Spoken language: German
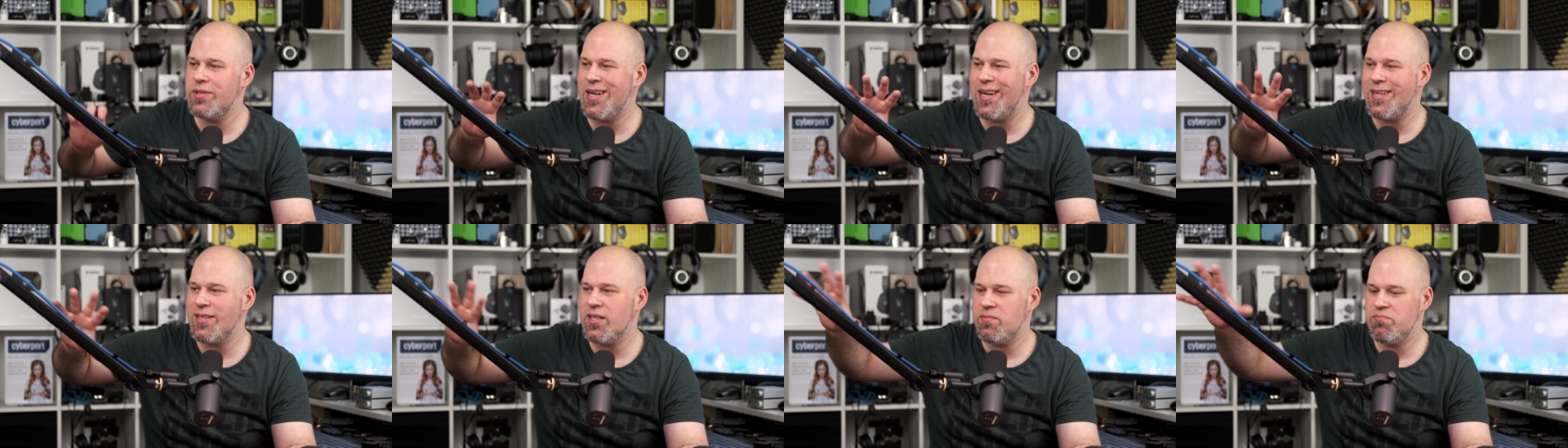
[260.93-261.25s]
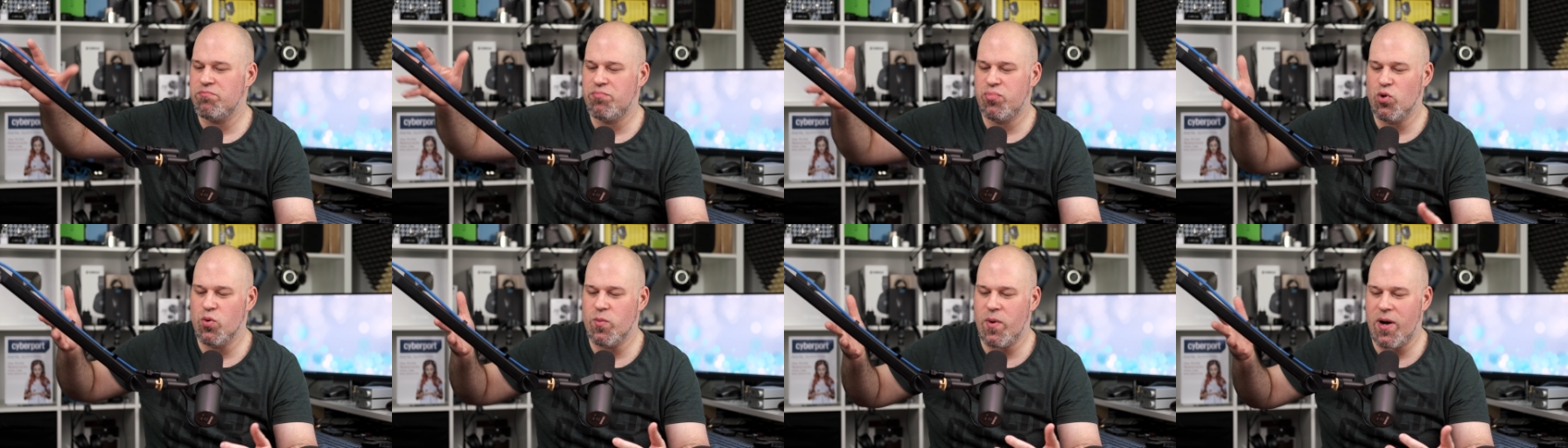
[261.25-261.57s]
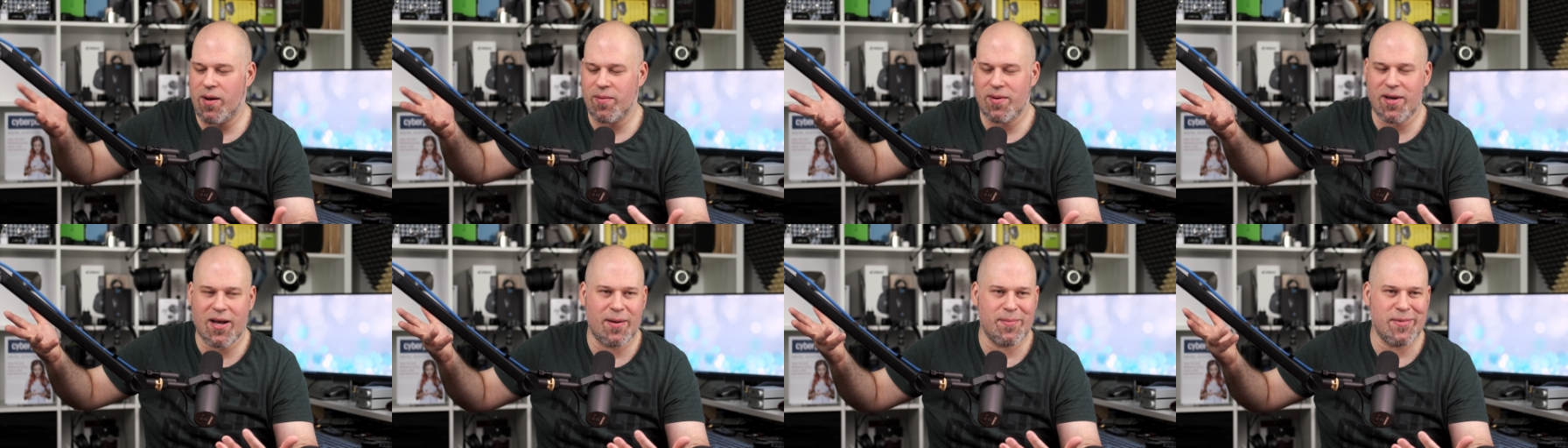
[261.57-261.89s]
Ja, den
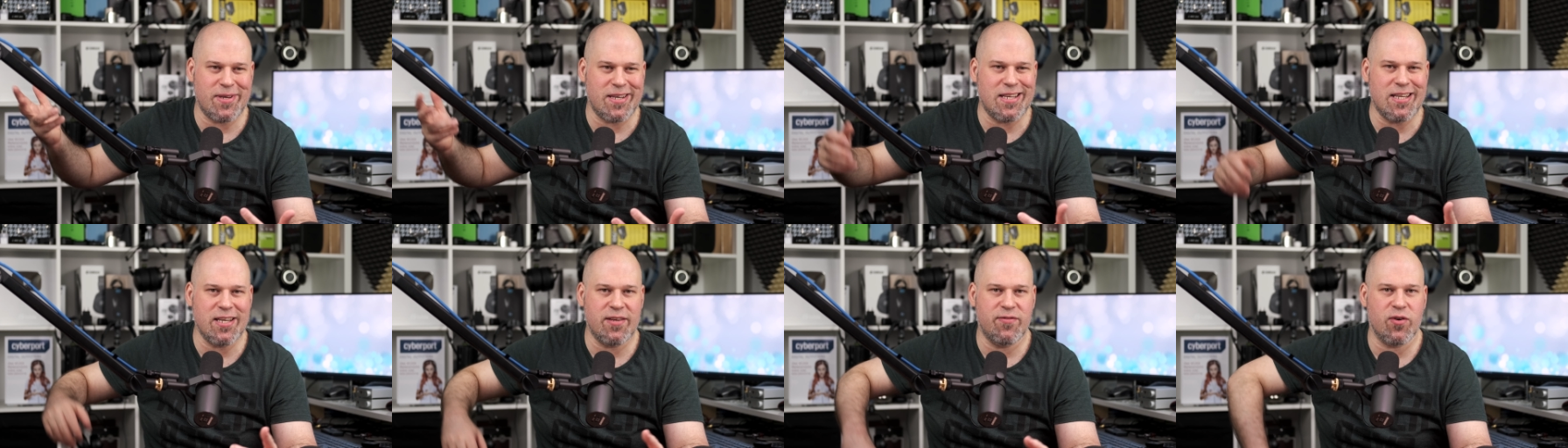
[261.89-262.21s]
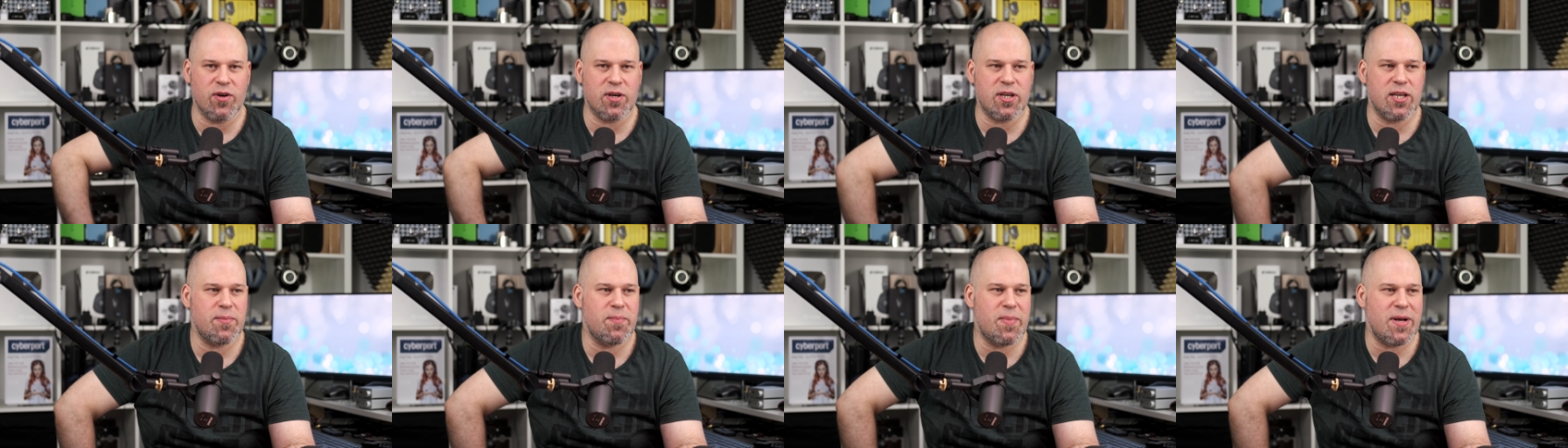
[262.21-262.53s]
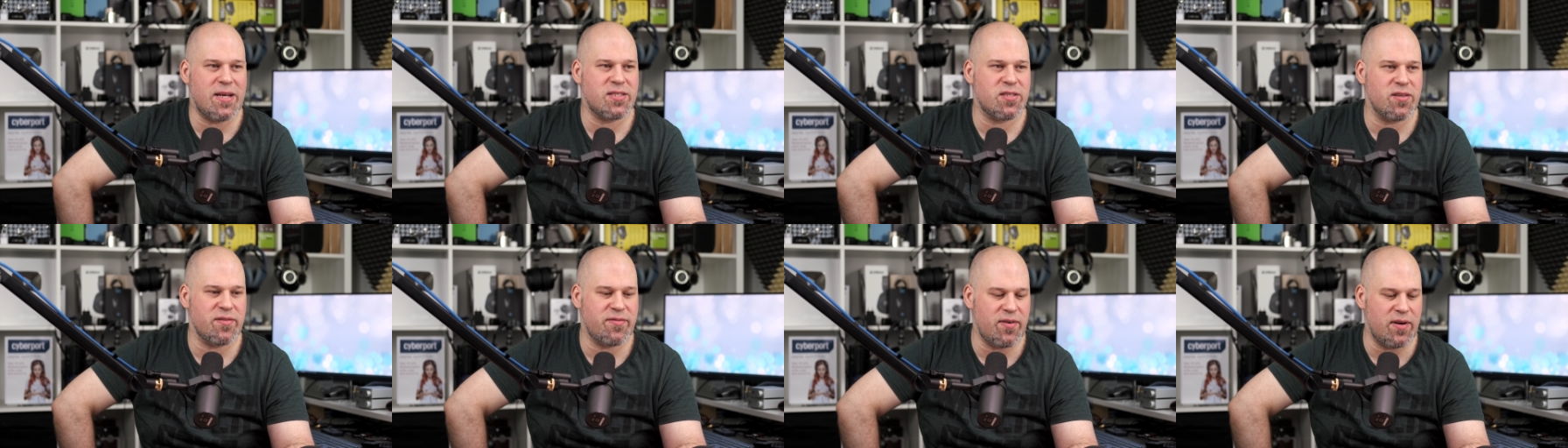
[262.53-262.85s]
Boomarm kann ich nicht wirklich
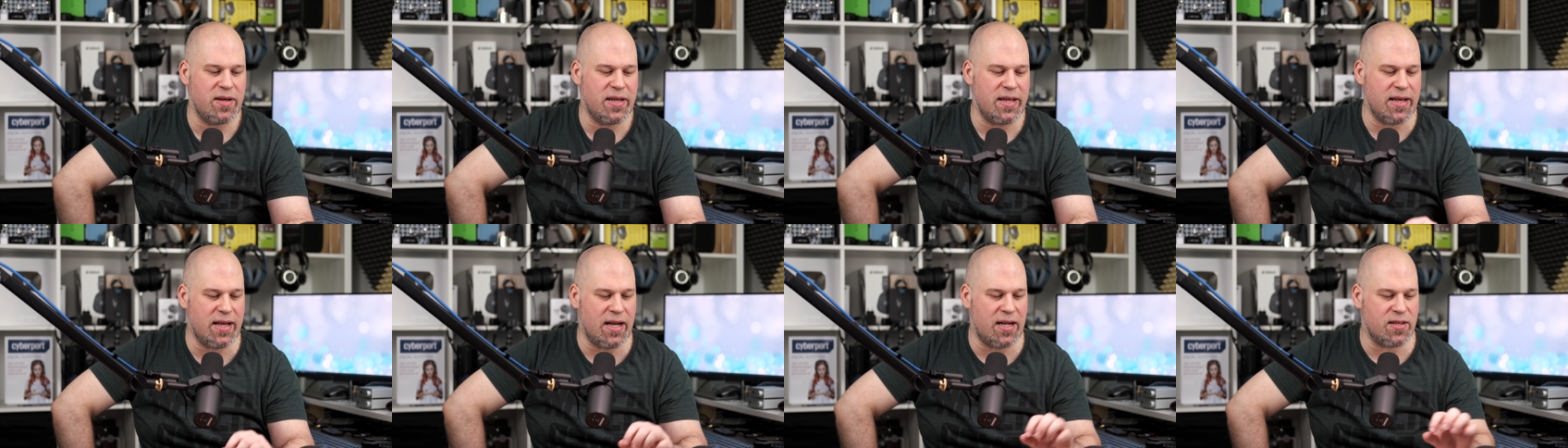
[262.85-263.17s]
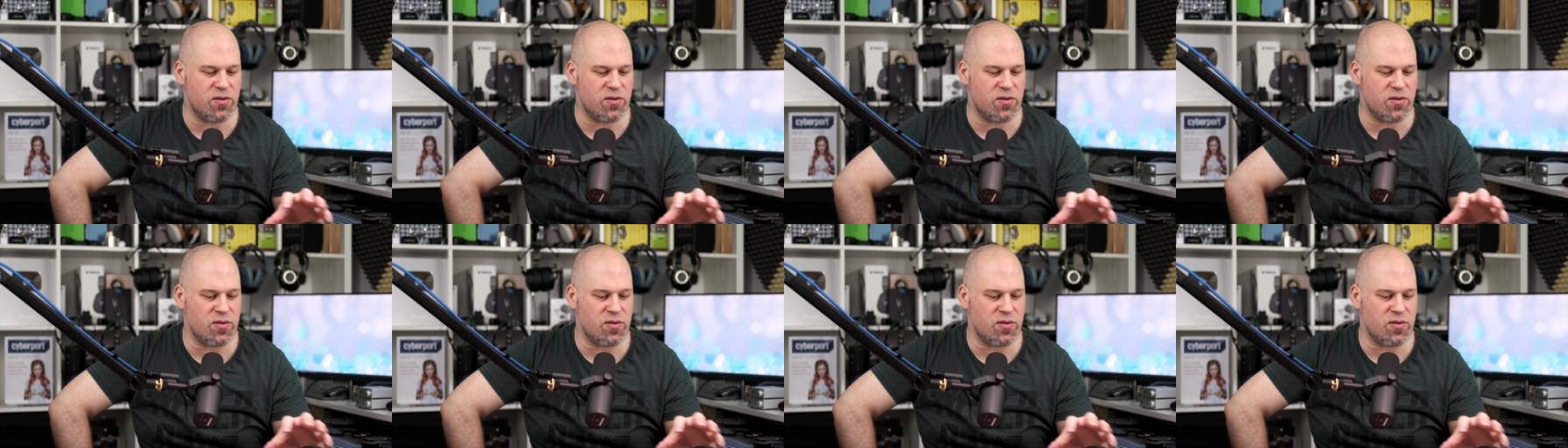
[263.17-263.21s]
besser verlegen.